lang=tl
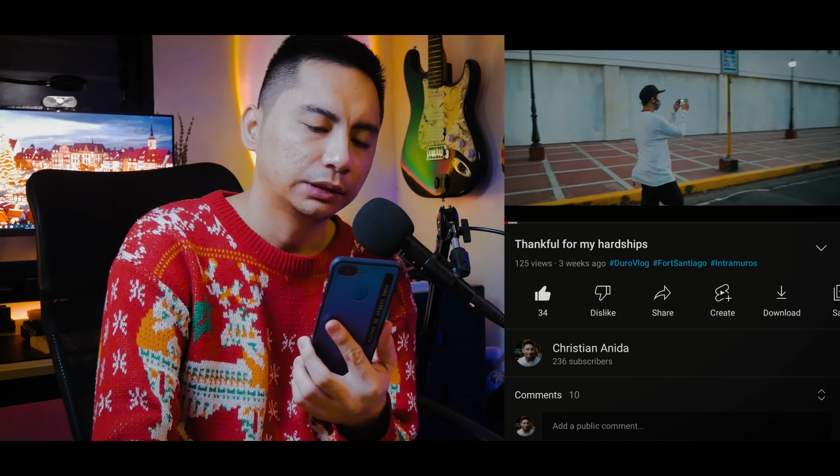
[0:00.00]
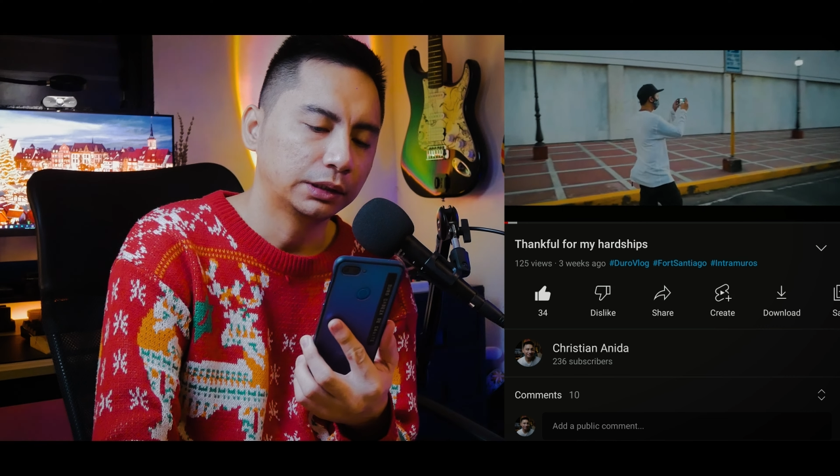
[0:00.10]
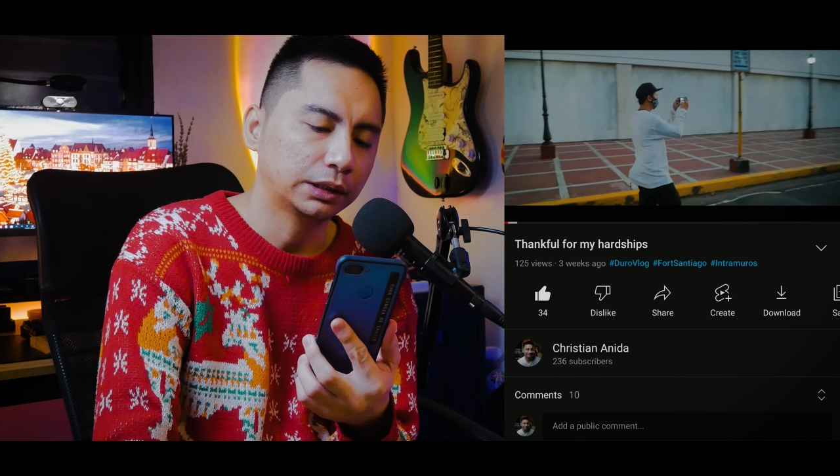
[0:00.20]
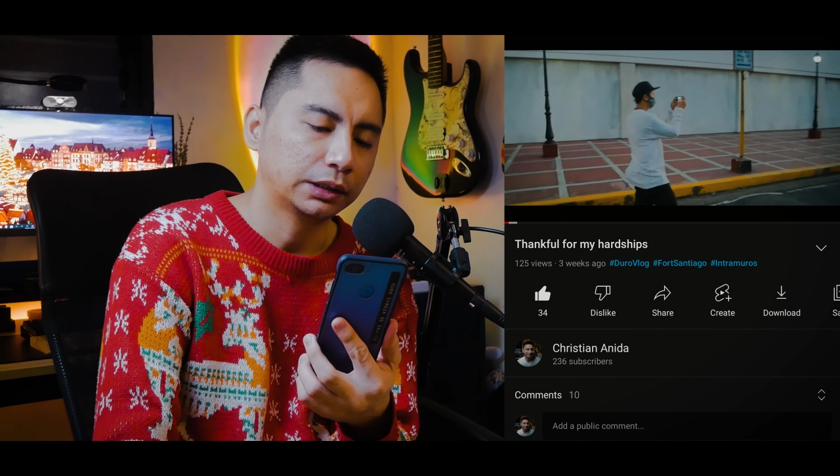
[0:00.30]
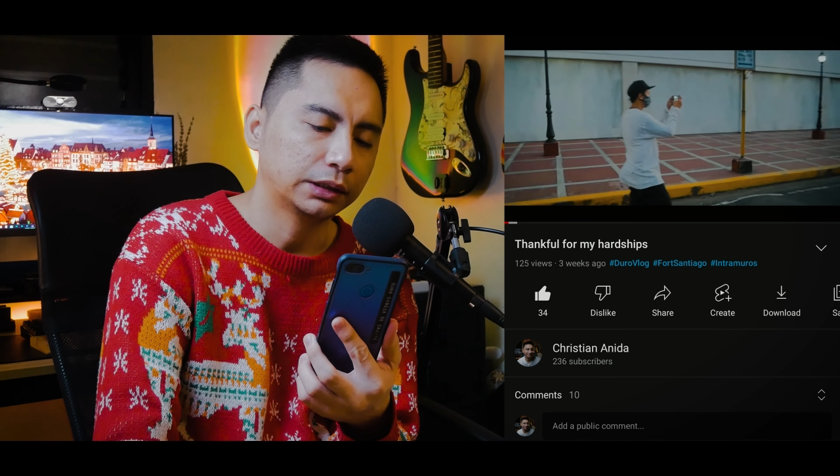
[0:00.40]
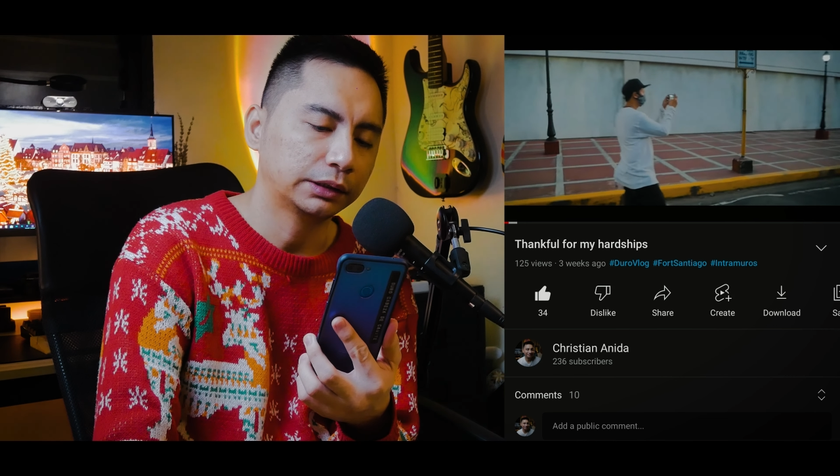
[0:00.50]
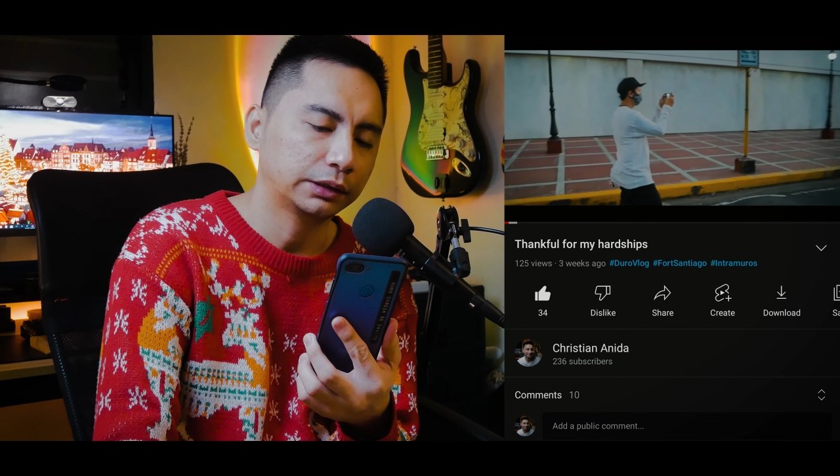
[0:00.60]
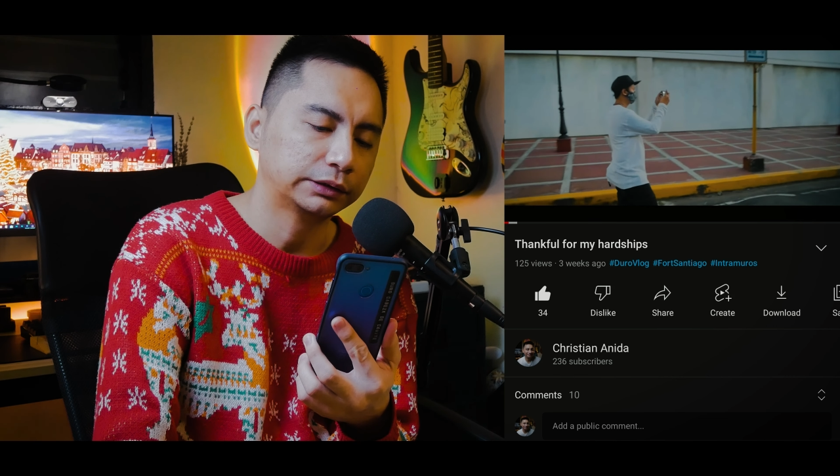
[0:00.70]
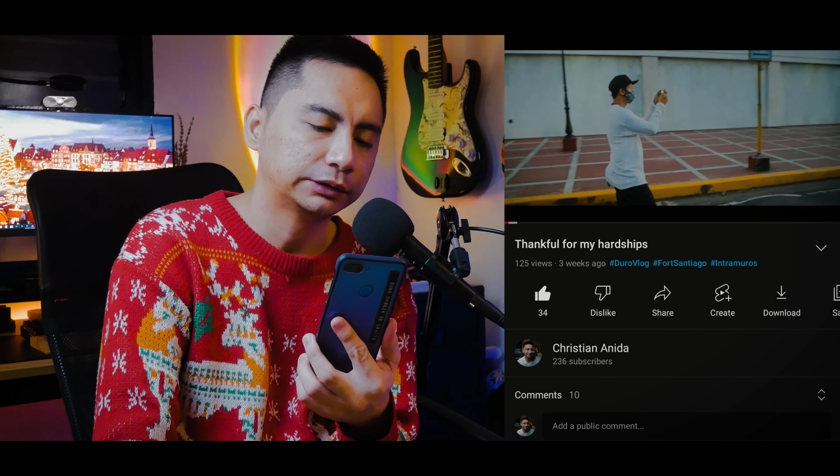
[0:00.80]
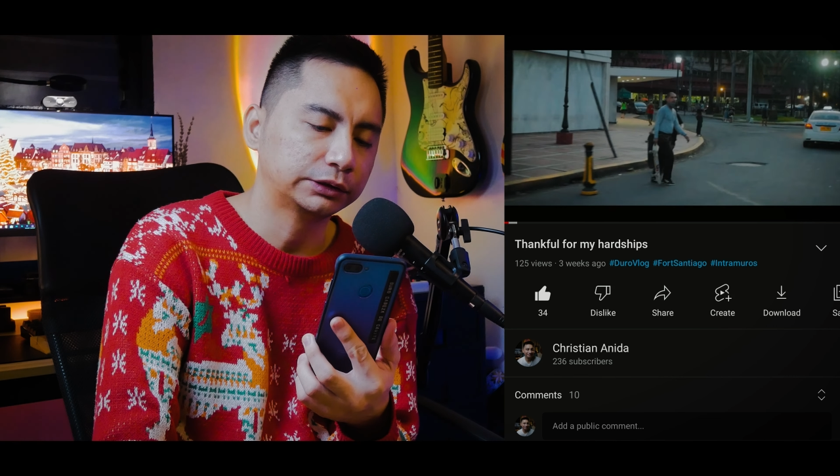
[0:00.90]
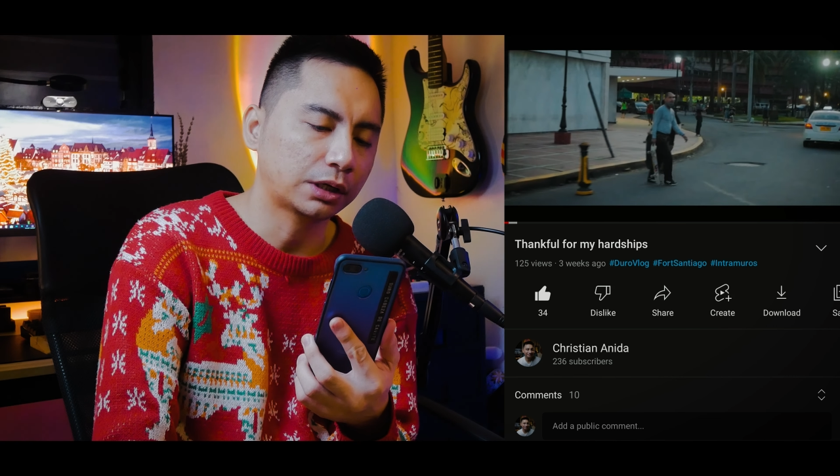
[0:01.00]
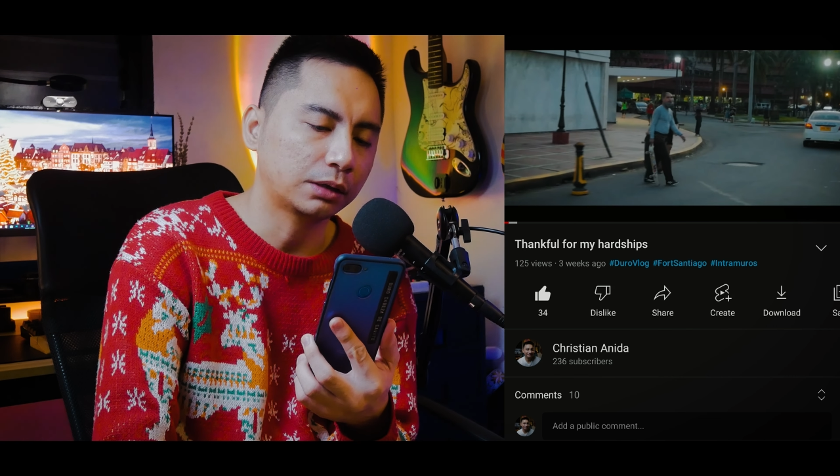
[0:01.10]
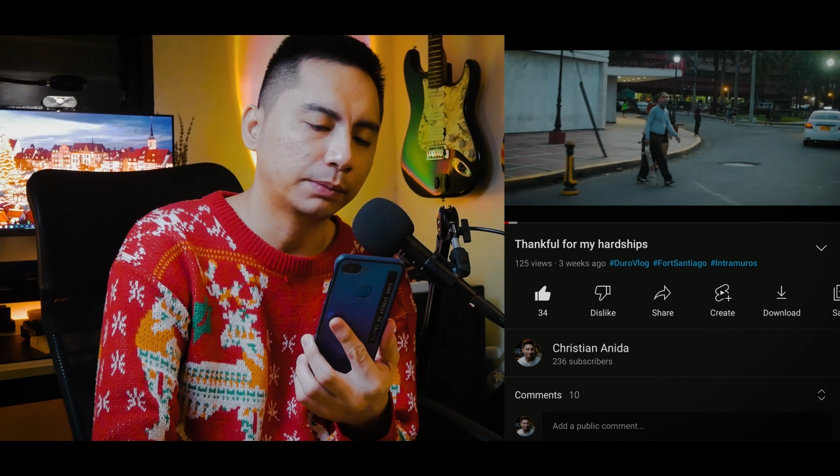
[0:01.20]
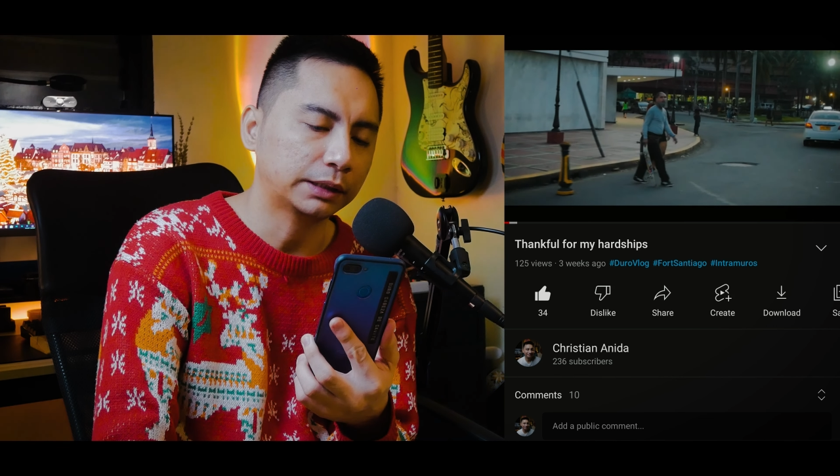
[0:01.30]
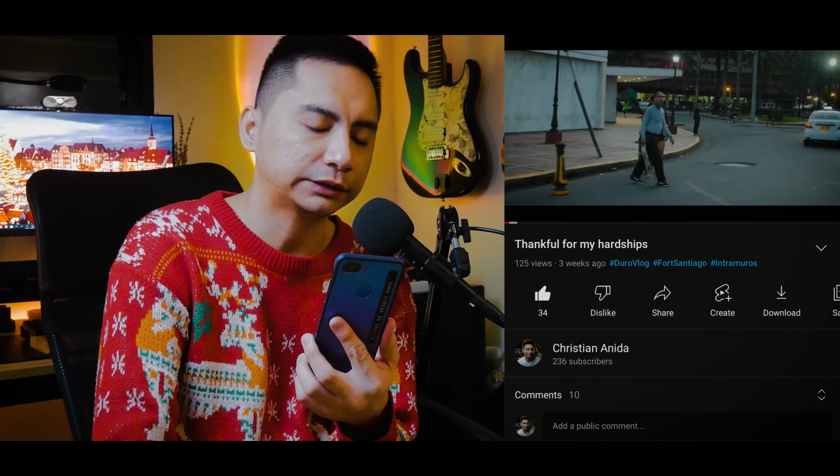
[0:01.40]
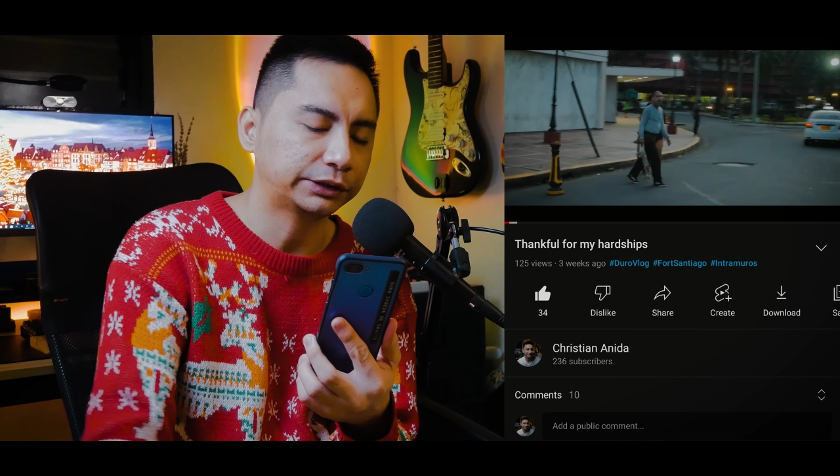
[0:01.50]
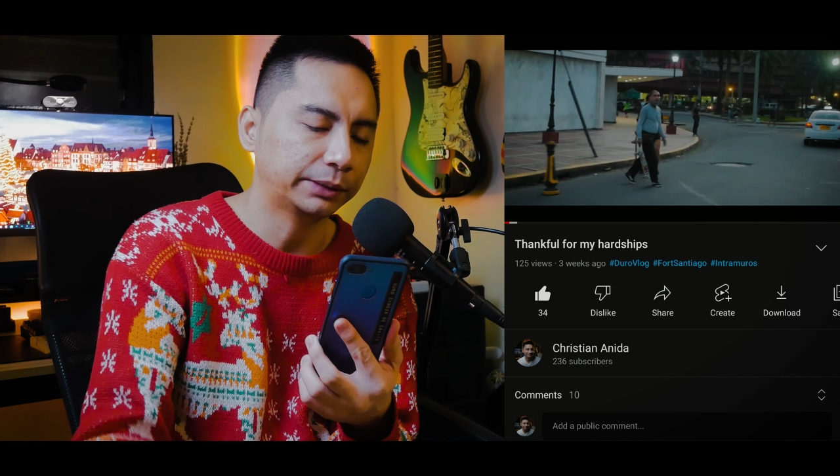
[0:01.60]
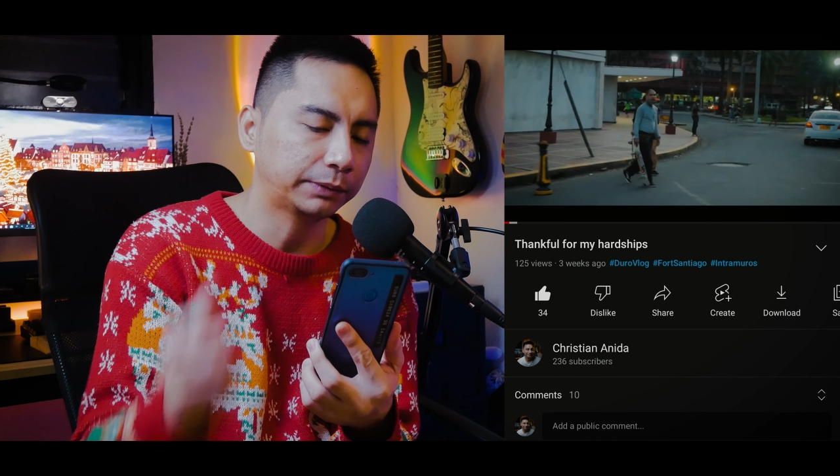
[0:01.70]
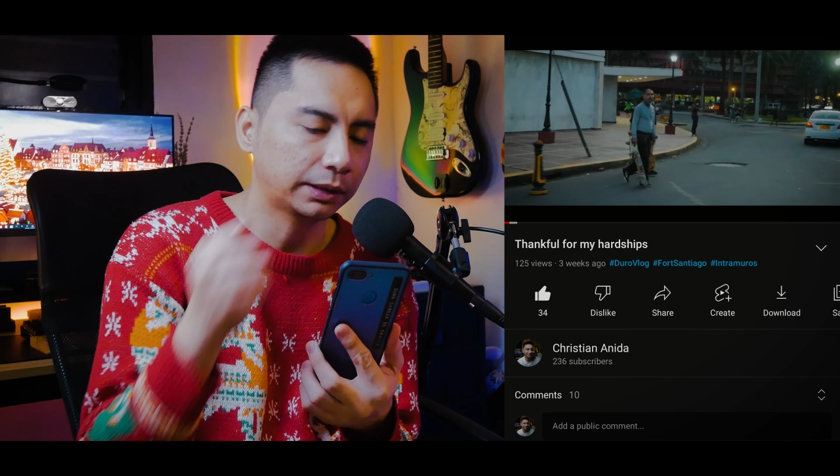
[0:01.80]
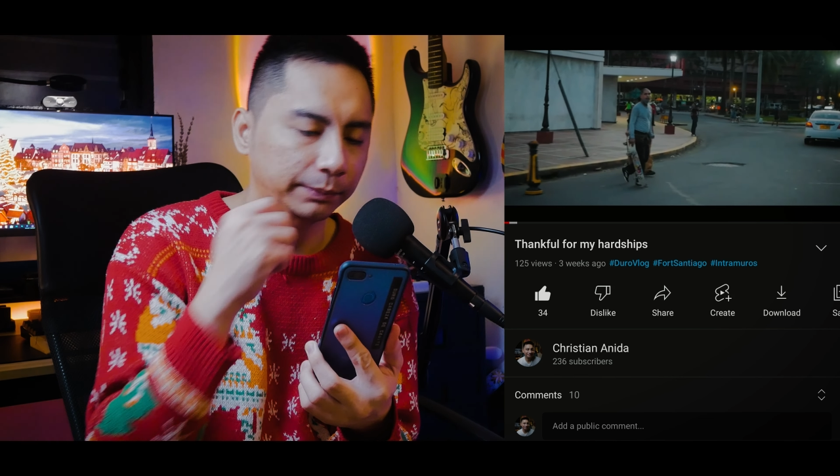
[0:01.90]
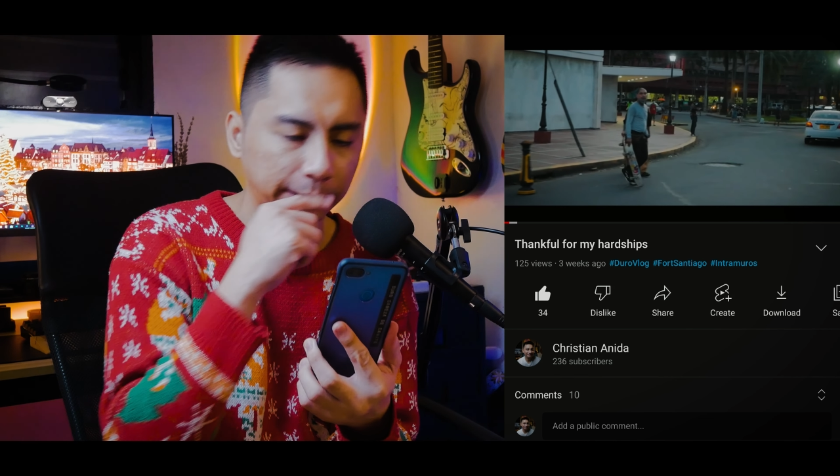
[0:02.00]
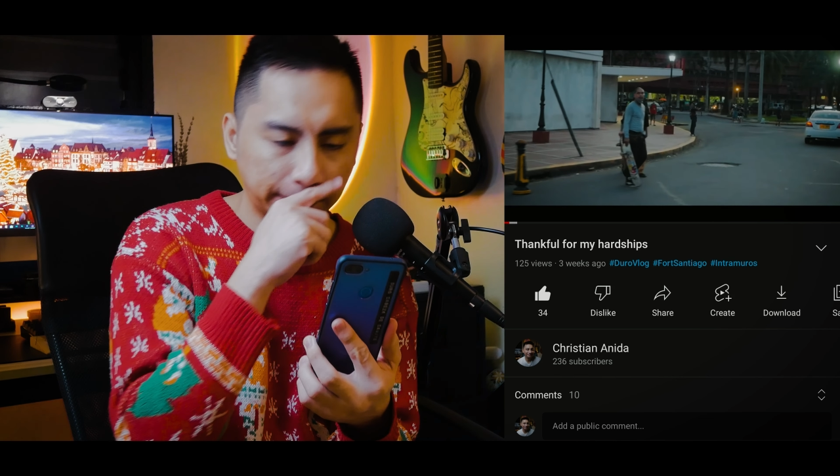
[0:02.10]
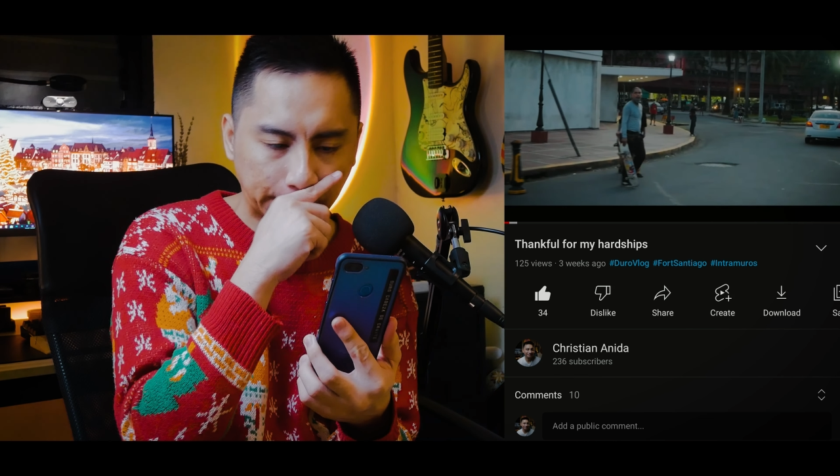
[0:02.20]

Uh, ah, nag Starbucks trip kami